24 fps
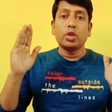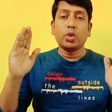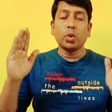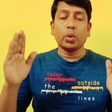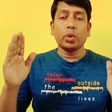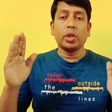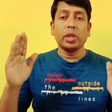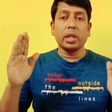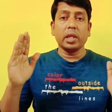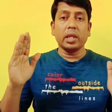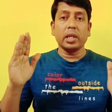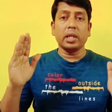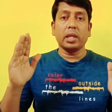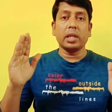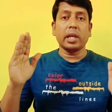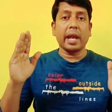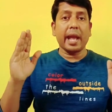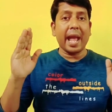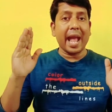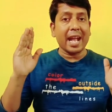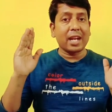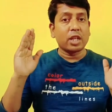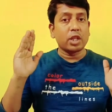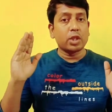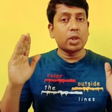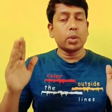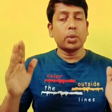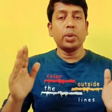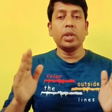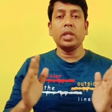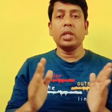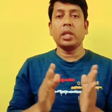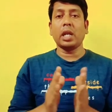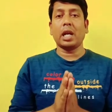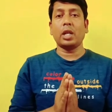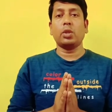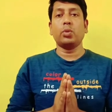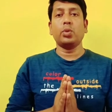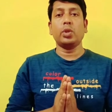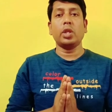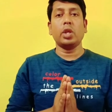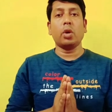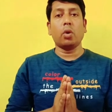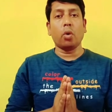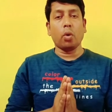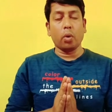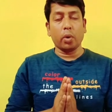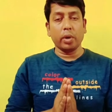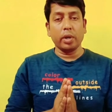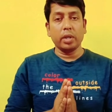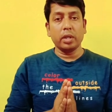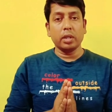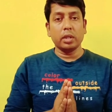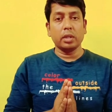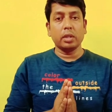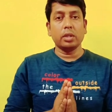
যদি একজনই রাঁধুনি হন